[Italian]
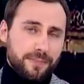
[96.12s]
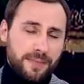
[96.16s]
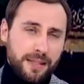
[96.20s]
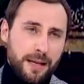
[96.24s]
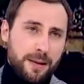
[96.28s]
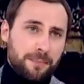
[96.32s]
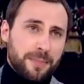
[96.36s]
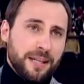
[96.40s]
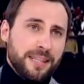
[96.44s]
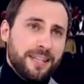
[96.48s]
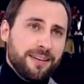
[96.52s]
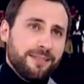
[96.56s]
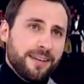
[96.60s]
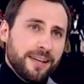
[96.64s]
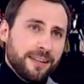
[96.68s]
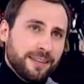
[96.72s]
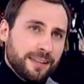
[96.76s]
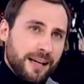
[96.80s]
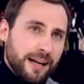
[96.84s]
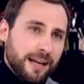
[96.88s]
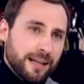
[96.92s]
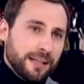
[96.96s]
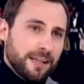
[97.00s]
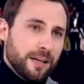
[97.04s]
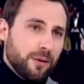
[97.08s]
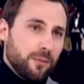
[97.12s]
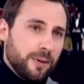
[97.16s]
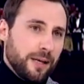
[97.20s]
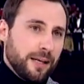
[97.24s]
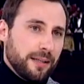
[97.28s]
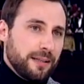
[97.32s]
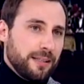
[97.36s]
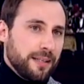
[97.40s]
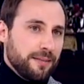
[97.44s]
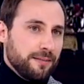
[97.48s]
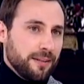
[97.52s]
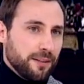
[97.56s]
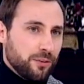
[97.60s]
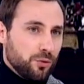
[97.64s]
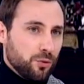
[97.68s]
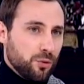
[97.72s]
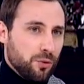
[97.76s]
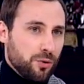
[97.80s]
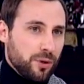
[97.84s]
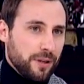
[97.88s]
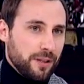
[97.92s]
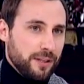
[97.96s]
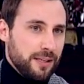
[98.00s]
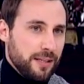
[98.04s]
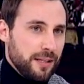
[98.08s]
ma diventa anche
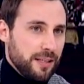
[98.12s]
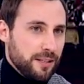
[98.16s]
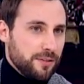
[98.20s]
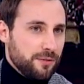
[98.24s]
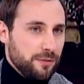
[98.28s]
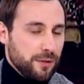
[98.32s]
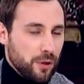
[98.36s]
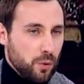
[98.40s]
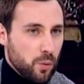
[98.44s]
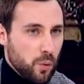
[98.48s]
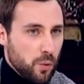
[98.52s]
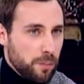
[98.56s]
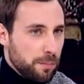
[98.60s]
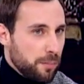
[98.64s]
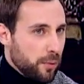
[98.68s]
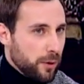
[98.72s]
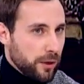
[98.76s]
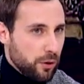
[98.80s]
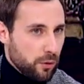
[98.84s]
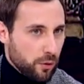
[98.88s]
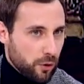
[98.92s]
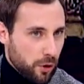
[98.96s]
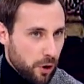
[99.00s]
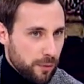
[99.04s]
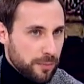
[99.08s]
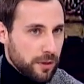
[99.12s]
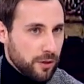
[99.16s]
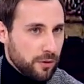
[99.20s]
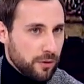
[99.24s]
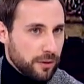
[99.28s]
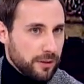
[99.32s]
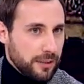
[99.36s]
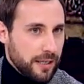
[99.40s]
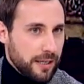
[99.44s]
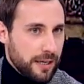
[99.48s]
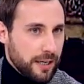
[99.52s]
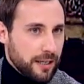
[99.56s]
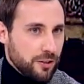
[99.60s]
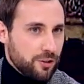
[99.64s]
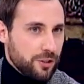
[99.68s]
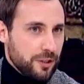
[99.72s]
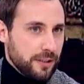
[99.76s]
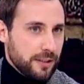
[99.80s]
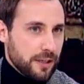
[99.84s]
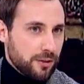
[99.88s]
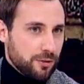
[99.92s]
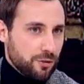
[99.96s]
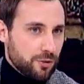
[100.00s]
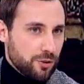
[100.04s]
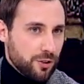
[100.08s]
quell'attivatore di sviluppo economico e di
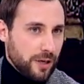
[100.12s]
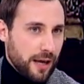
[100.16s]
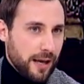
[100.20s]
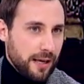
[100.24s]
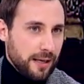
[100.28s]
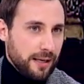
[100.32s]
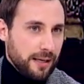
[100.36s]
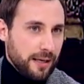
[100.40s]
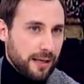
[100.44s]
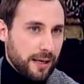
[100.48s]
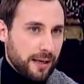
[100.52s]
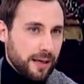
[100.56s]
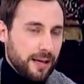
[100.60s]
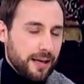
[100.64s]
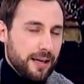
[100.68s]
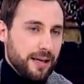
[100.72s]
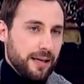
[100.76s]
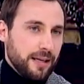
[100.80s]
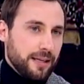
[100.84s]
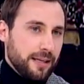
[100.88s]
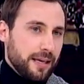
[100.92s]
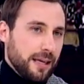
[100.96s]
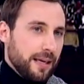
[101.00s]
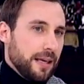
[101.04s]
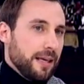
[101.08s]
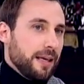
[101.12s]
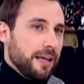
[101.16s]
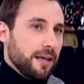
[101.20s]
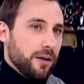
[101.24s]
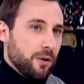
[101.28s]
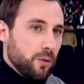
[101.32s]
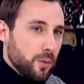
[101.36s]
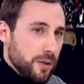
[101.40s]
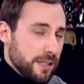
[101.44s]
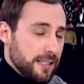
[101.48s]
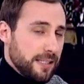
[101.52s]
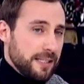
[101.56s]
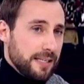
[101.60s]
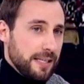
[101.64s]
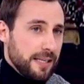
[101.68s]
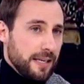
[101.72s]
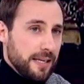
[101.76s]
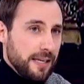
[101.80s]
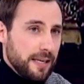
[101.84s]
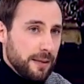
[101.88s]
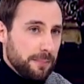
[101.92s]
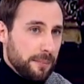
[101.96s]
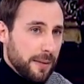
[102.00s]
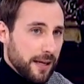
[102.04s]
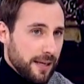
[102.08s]
crescita sociale che
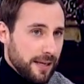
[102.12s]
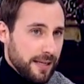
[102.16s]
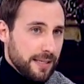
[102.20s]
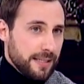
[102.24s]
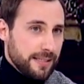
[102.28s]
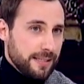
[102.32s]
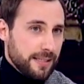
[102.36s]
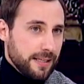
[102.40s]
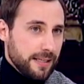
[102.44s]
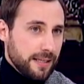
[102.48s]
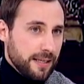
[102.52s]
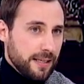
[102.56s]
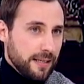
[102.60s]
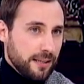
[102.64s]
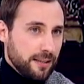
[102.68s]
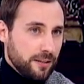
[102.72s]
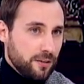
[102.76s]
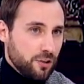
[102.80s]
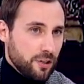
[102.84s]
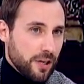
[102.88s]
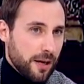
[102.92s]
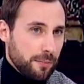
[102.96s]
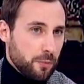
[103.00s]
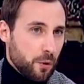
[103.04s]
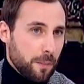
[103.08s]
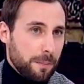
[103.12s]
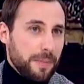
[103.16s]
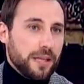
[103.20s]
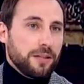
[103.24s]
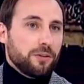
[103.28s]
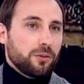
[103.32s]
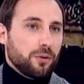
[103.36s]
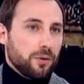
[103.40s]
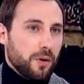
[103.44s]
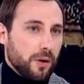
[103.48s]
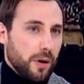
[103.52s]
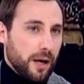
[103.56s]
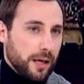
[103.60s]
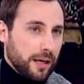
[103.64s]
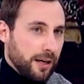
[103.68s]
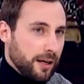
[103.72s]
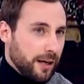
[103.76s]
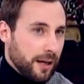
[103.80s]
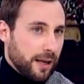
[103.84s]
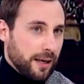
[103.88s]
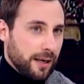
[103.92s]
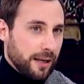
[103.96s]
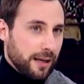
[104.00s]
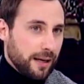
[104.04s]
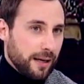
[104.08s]
questi paesi diciamo, mettono
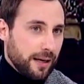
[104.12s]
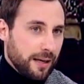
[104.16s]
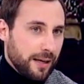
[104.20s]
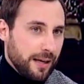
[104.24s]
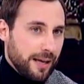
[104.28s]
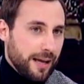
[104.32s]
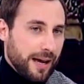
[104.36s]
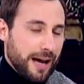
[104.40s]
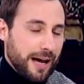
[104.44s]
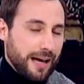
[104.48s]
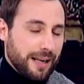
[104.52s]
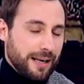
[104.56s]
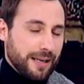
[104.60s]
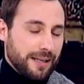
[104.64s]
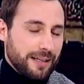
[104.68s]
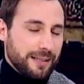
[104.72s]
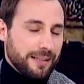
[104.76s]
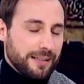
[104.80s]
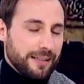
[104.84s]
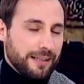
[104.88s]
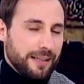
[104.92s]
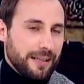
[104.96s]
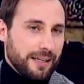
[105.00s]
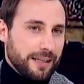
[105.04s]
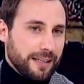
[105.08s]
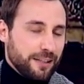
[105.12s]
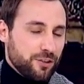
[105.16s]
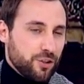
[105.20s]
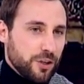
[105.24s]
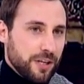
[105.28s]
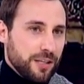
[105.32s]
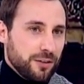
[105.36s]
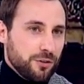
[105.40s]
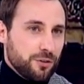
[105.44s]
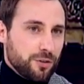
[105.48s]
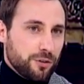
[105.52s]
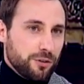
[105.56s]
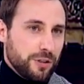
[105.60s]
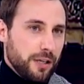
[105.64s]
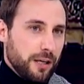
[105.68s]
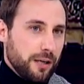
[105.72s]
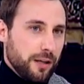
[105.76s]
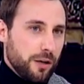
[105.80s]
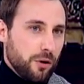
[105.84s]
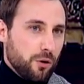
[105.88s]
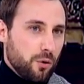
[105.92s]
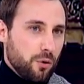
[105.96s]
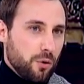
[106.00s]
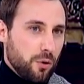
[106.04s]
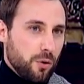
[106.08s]
al, al, al centro
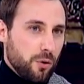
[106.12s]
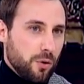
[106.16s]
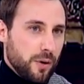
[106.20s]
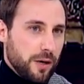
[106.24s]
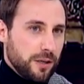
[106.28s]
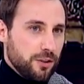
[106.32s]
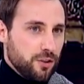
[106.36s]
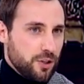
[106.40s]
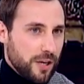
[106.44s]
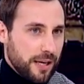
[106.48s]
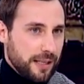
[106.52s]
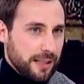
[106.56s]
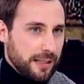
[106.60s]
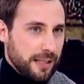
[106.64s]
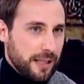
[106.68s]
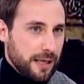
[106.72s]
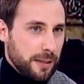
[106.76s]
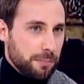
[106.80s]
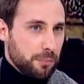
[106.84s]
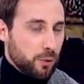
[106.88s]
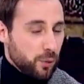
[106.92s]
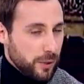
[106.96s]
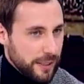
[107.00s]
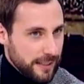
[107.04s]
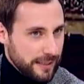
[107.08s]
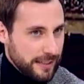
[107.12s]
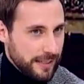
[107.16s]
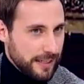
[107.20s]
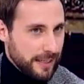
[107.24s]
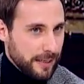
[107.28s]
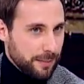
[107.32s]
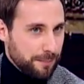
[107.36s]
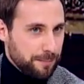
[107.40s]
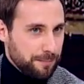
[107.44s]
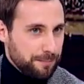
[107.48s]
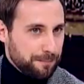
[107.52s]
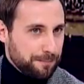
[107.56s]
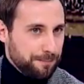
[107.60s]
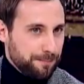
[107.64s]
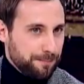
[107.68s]
delle loro agende politiche